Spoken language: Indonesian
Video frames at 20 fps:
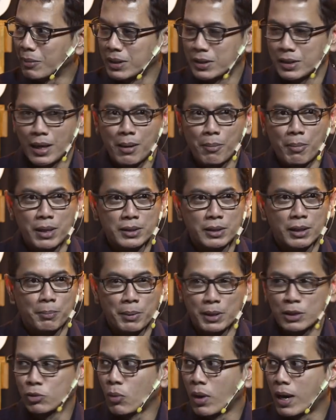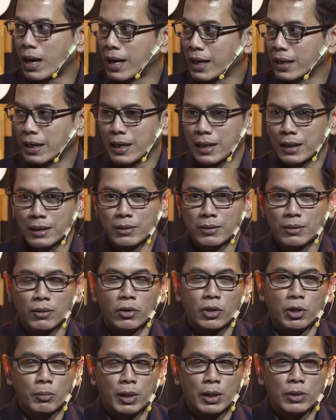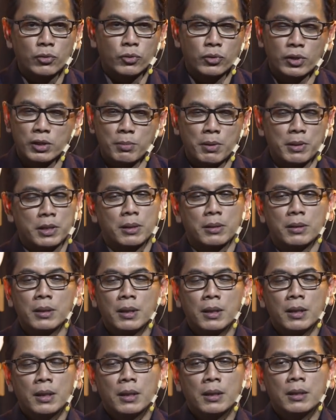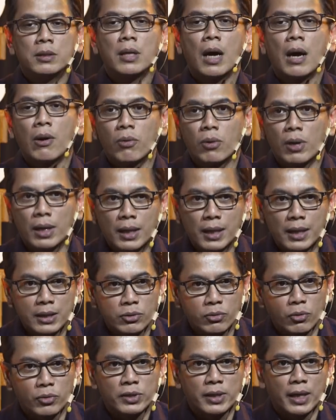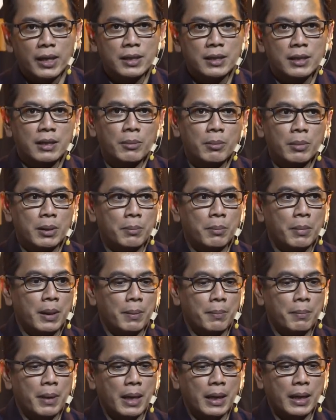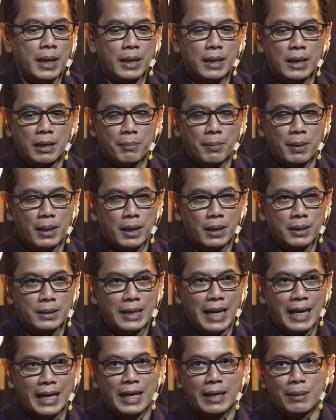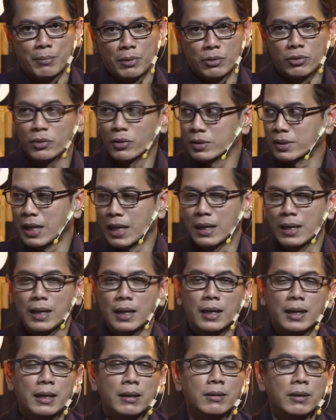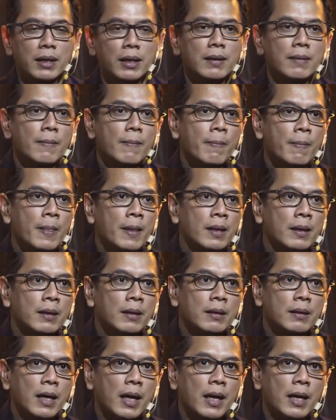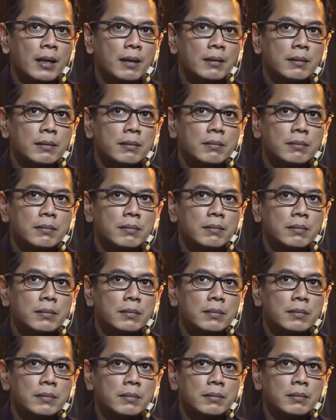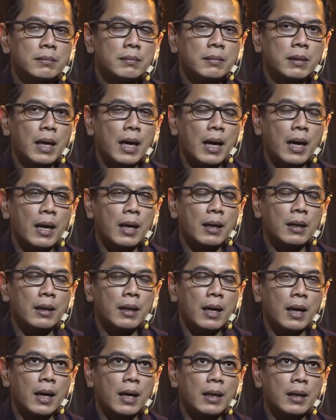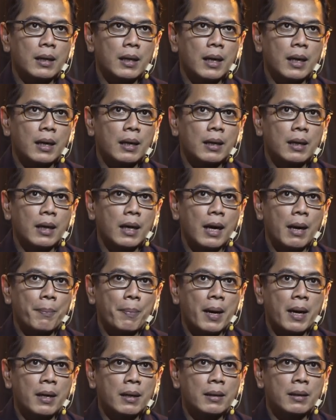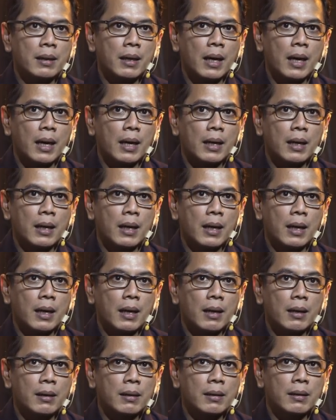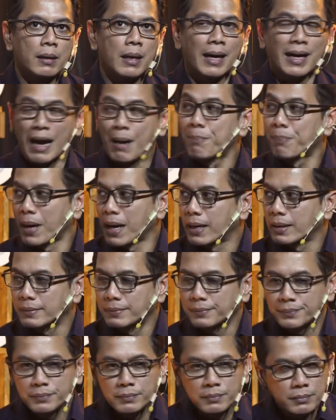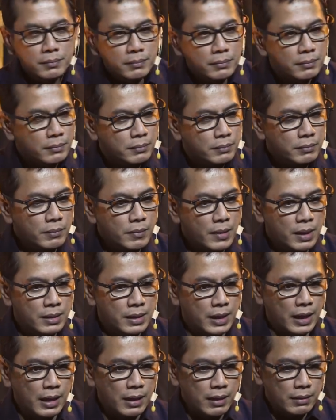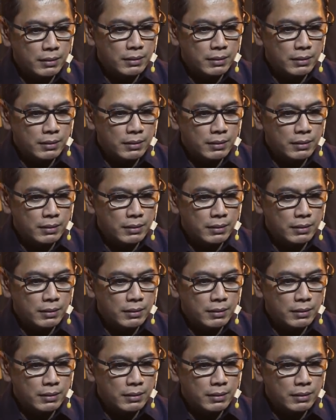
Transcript: ya masa hmm. masa perjuangan lah gitu kalau dibilang sukses masih jauh lah dari sukses ini bagian daripada jalan menuju ke sana gitu ya nah nggak nggak nggak nggak apa nggak nggak nggak gampang. Jadi